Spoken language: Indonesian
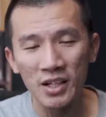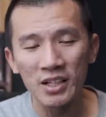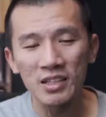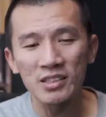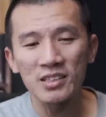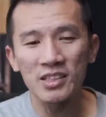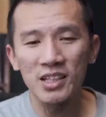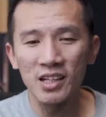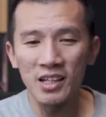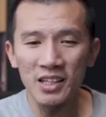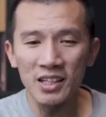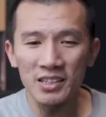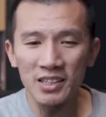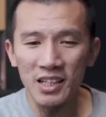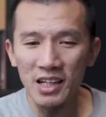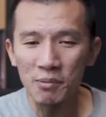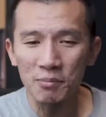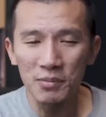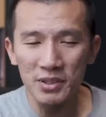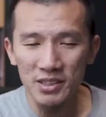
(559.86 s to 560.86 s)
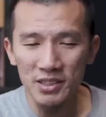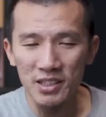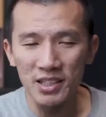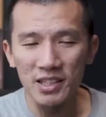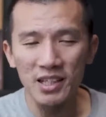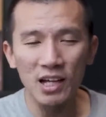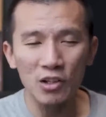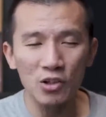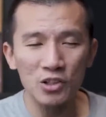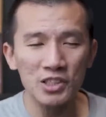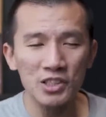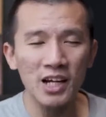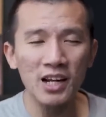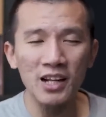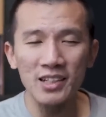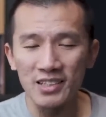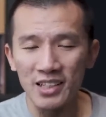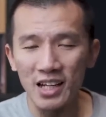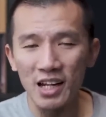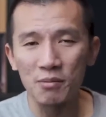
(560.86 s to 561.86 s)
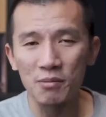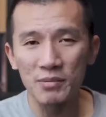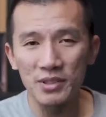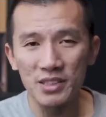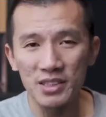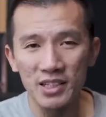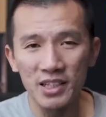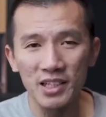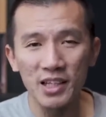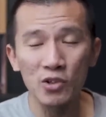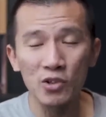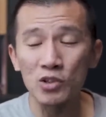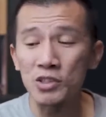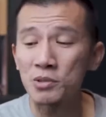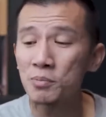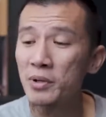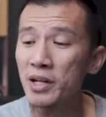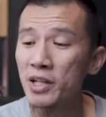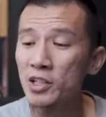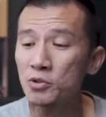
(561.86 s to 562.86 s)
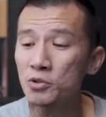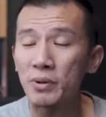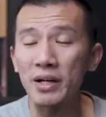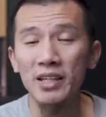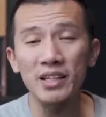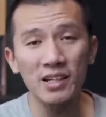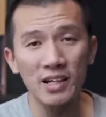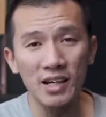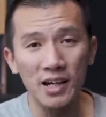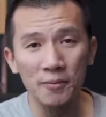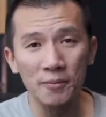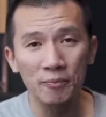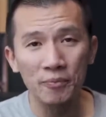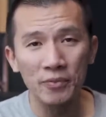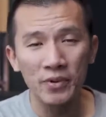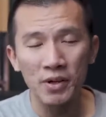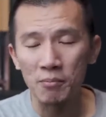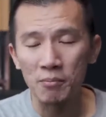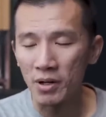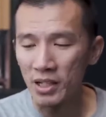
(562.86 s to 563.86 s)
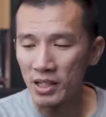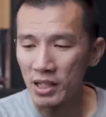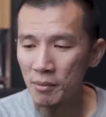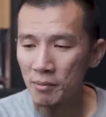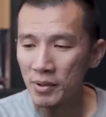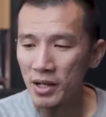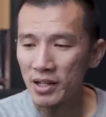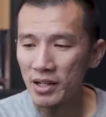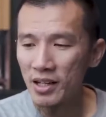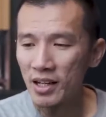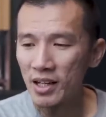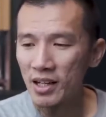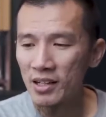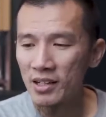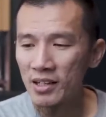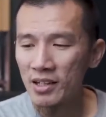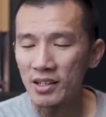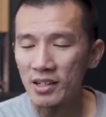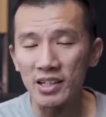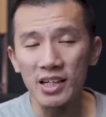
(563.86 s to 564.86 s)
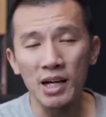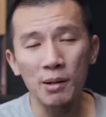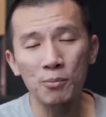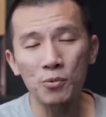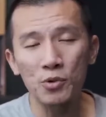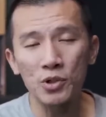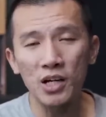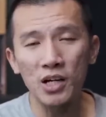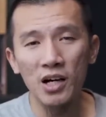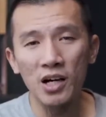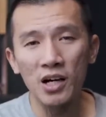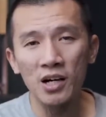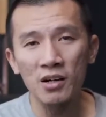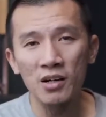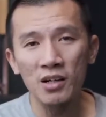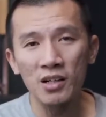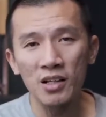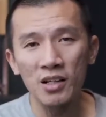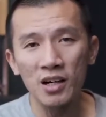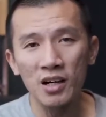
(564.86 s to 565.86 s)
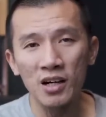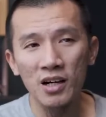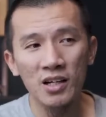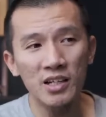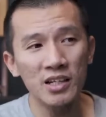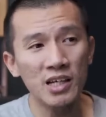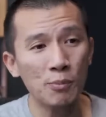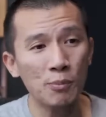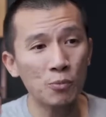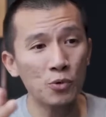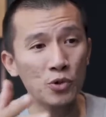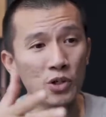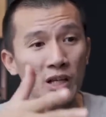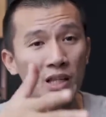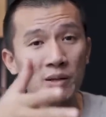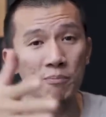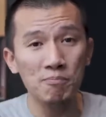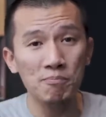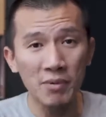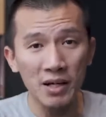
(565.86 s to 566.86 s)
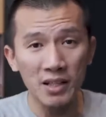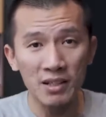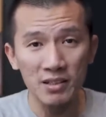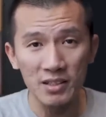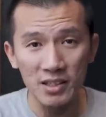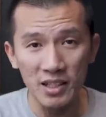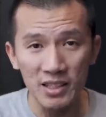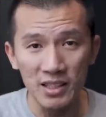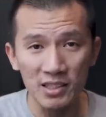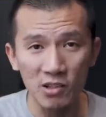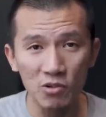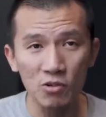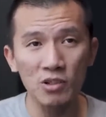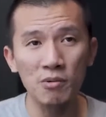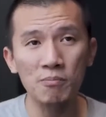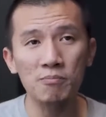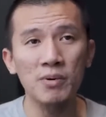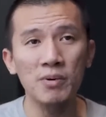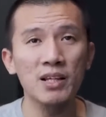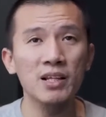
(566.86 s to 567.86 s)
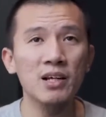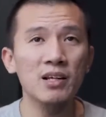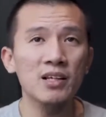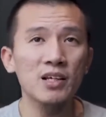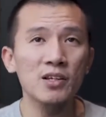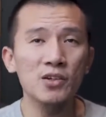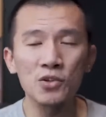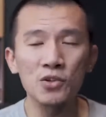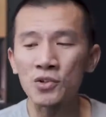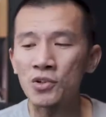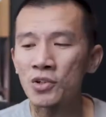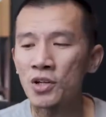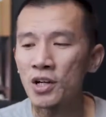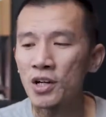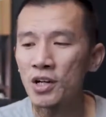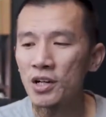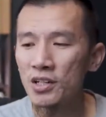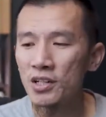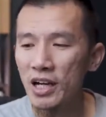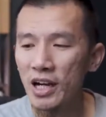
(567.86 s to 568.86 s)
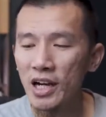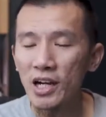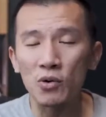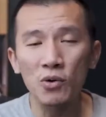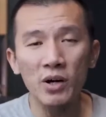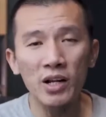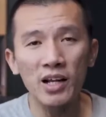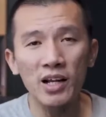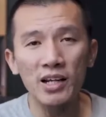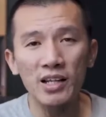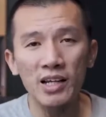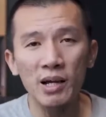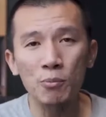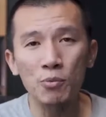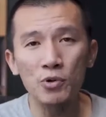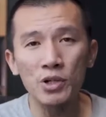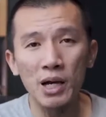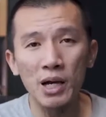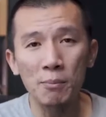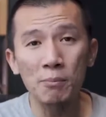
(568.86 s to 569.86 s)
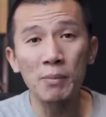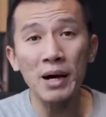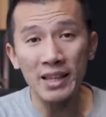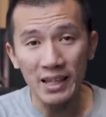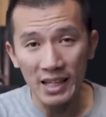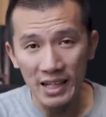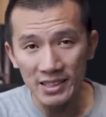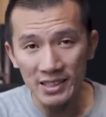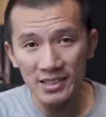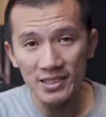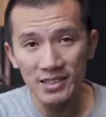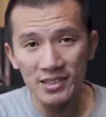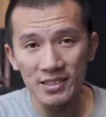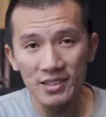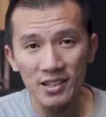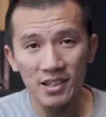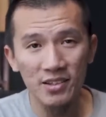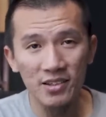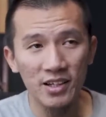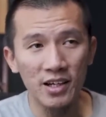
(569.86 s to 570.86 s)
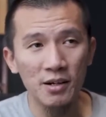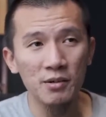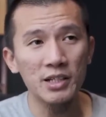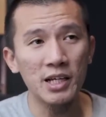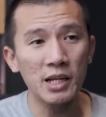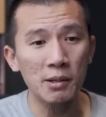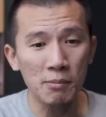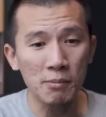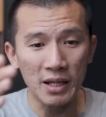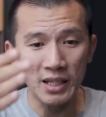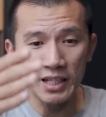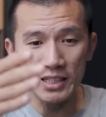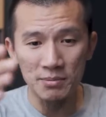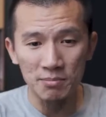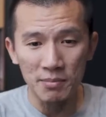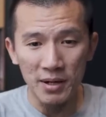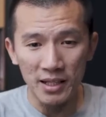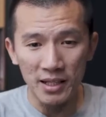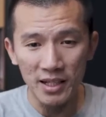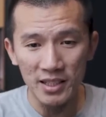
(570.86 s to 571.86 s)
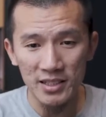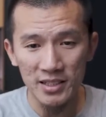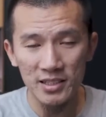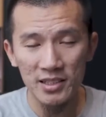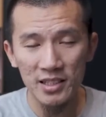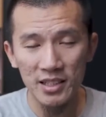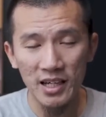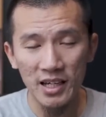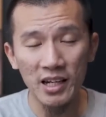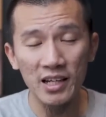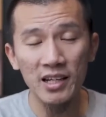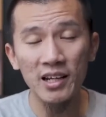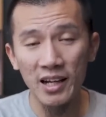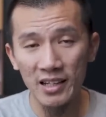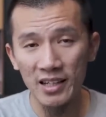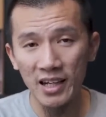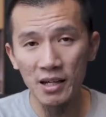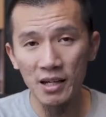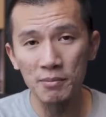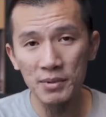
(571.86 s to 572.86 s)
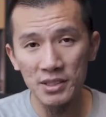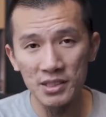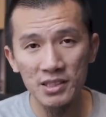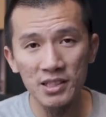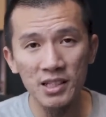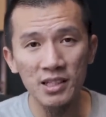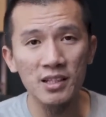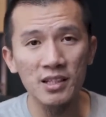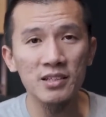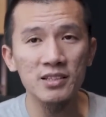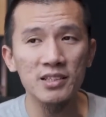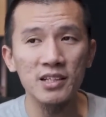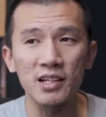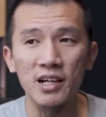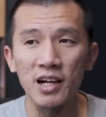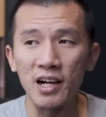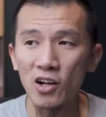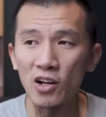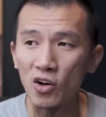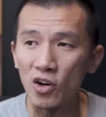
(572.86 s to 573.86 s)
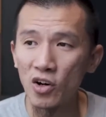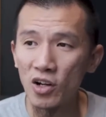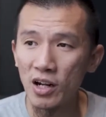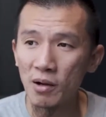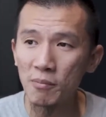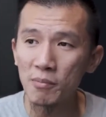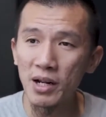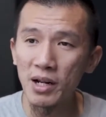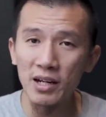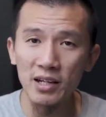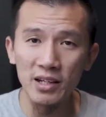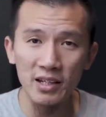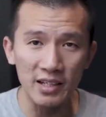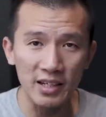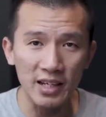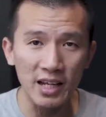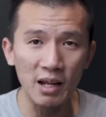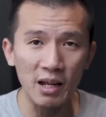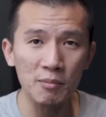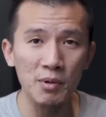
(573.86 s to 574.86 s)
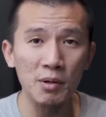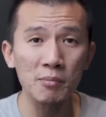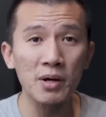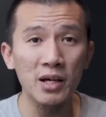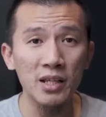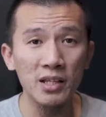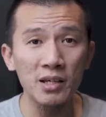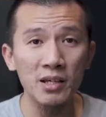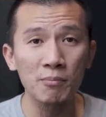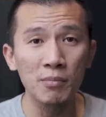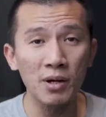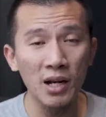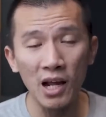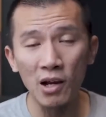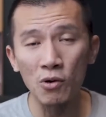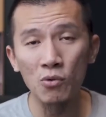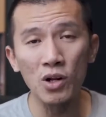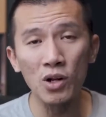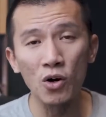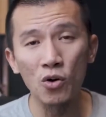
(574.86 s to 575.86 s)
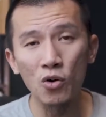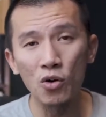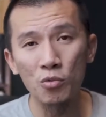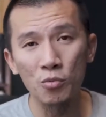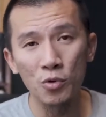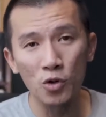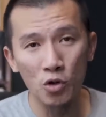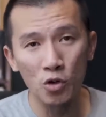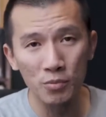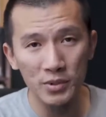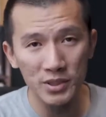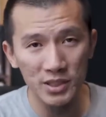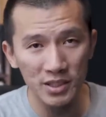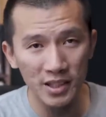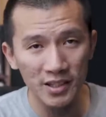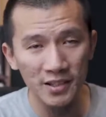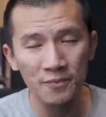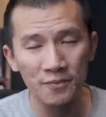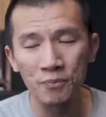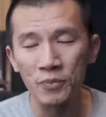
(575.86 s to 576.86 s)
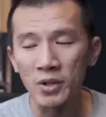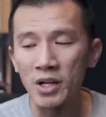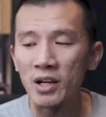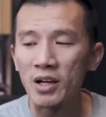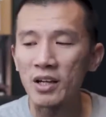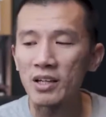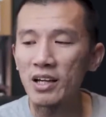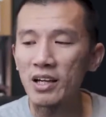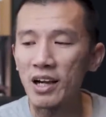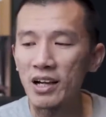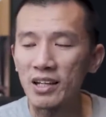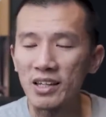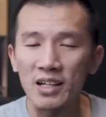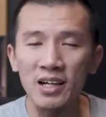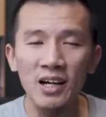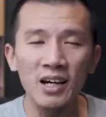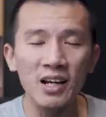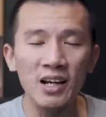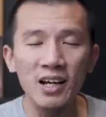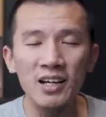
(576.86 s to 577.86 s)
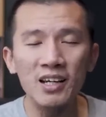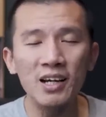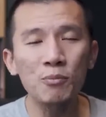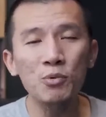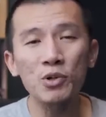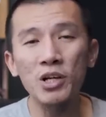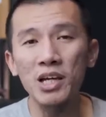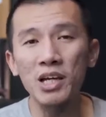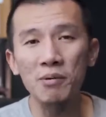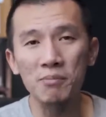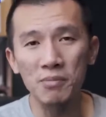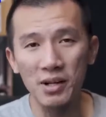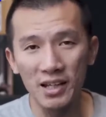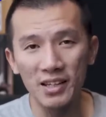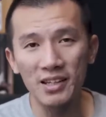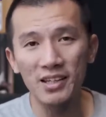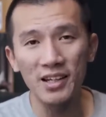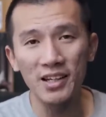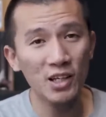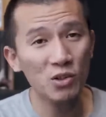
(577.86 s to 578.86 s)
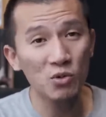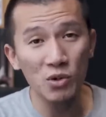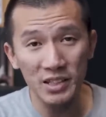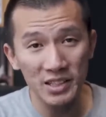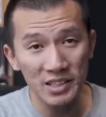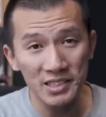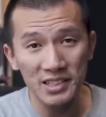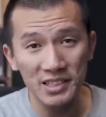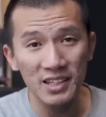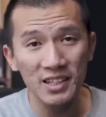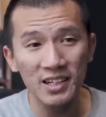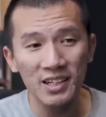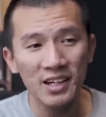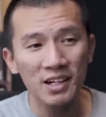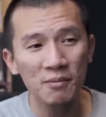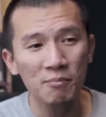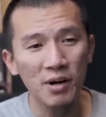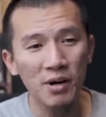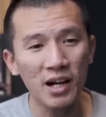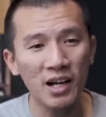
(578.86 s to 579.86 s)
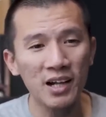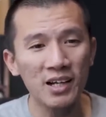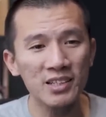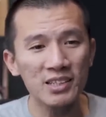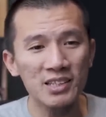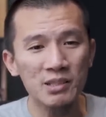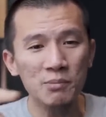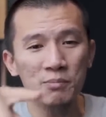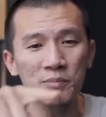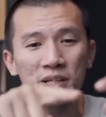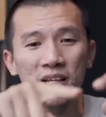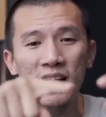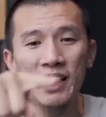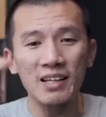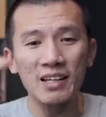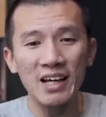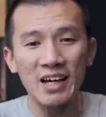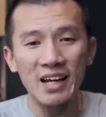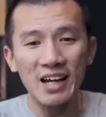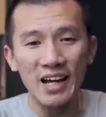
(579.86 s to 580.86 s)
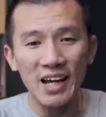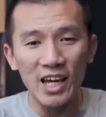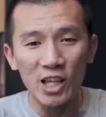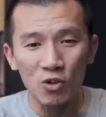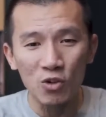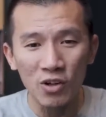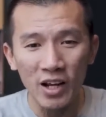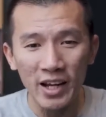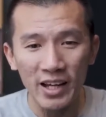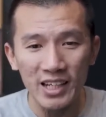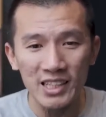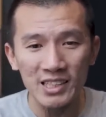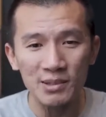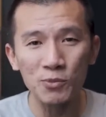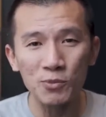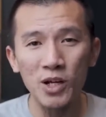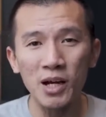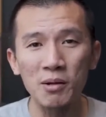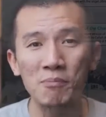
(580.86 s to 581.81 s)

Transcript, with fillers: Ciri-ciri masjid atau syarat-syarat masjid itu sebenarnya cuma tiga. Pertama adalah dia punya uh, dia punya tempat jadi satu tempat tertentu yang kedua adalah dia punya batas gitu ya jadi batas-batas yang dikatakan masjid sehingga kalau orang berada di dalamnya berarti berlakulah hukum-hukum masjid yang ketiga adalah dia punya kiblat itu aja sih maka sebidang tanah itulah yang disebut dengan